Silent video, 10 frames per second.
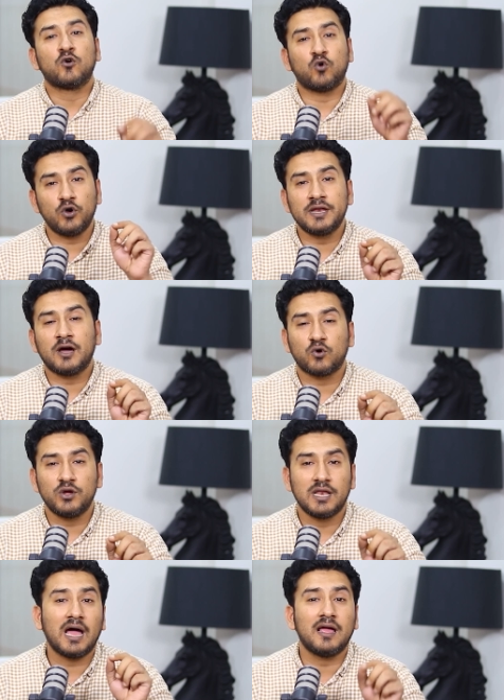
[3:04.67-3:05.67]
कोई ना
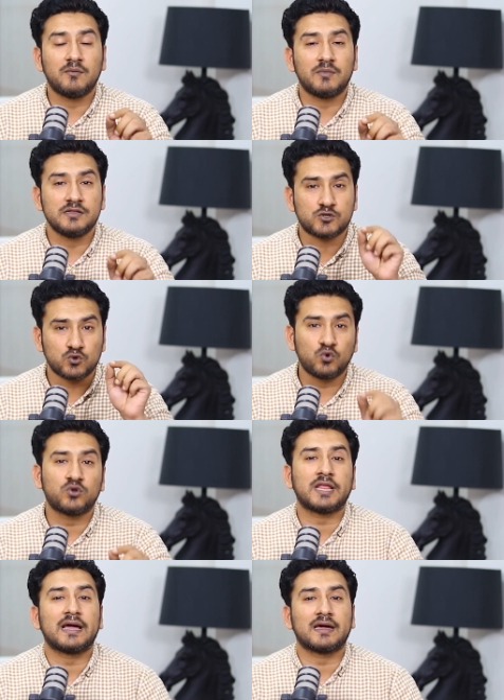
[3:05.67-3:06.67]
कोई लाहे अमल
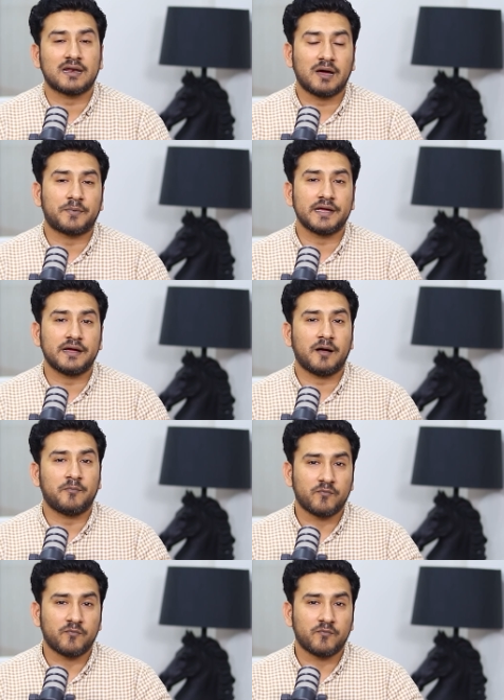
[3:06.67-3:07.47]
ज़रूर तय करना पड़ेगा